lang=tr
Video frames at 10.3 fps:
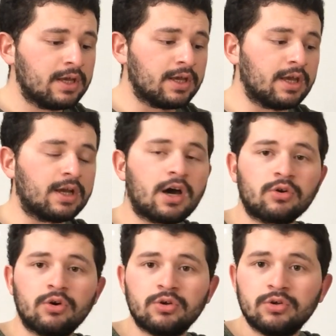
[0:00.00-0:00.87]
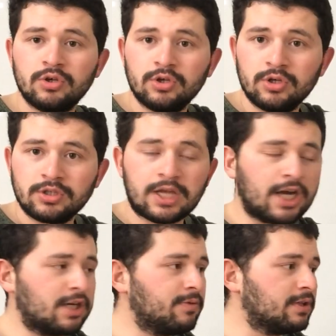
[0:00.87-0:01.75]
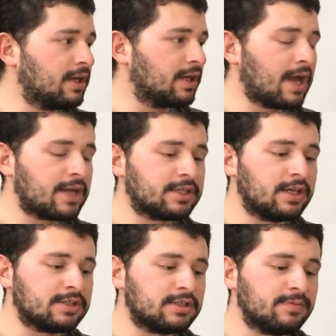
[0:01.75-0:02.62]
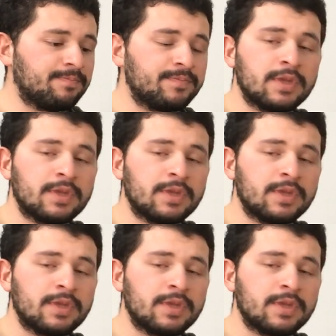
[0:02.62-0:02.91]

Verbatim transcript: E, kargo takibini de gerçekleştirdim.